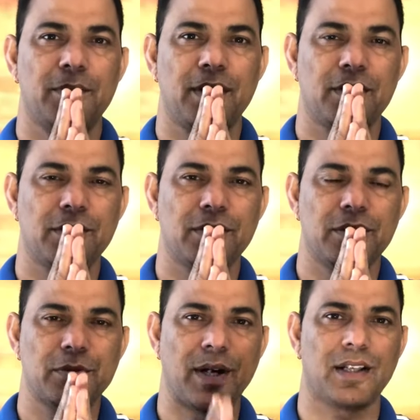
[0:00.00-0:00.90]
प्रिय दोस्तों
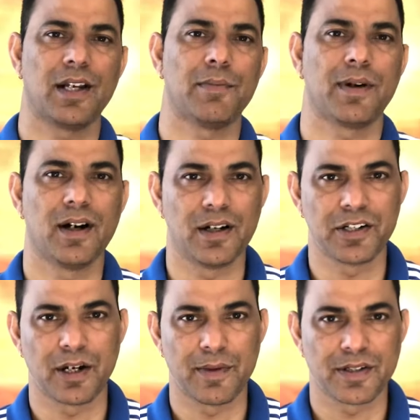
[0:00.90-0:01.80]
स्वागत है आपका अनिल
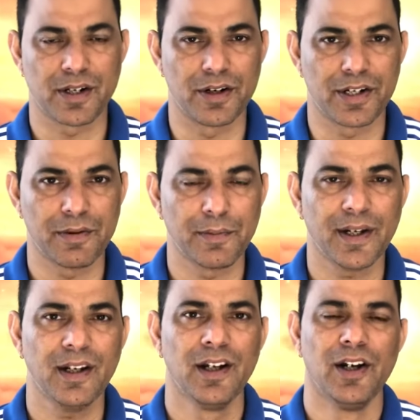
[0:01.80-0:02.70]
शर्मा सारे टीवी
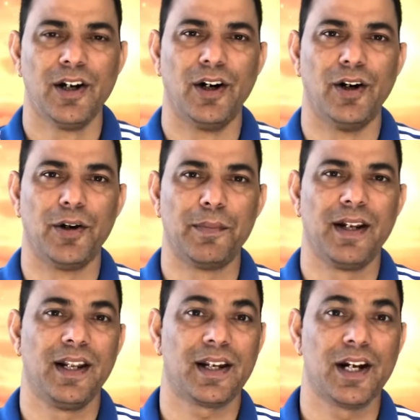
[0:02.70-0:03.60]
में और मैं
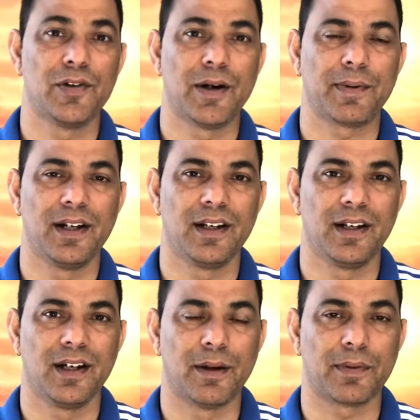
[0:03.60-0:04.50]
लेके आया हूँ आपके
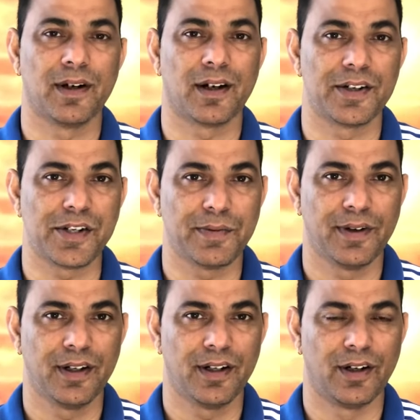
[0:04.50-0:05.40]
लिए आपका
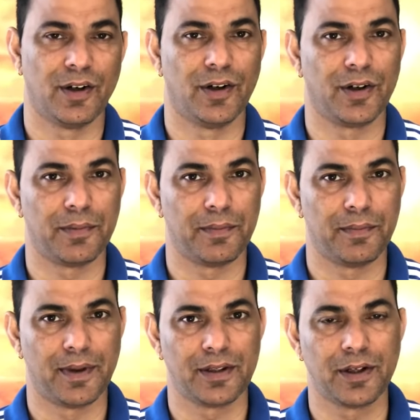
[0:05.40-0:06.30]
राशिफल और
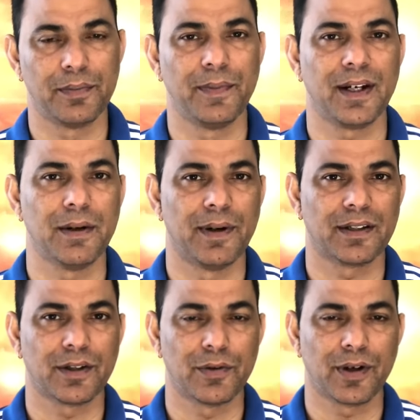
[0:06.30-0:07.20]
मंथ ऑफ मे की
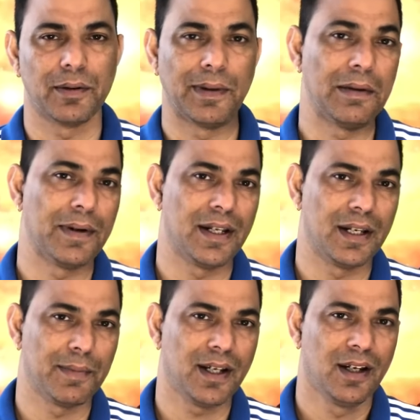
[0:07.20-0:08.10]
बात करूँगा मई
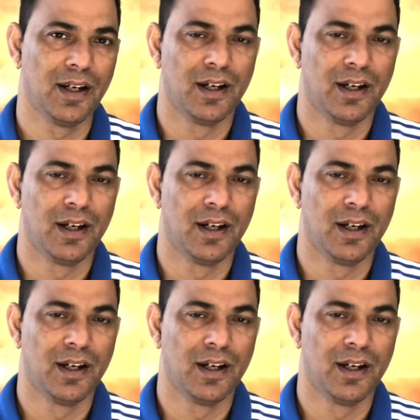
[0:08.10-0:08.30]
महीने में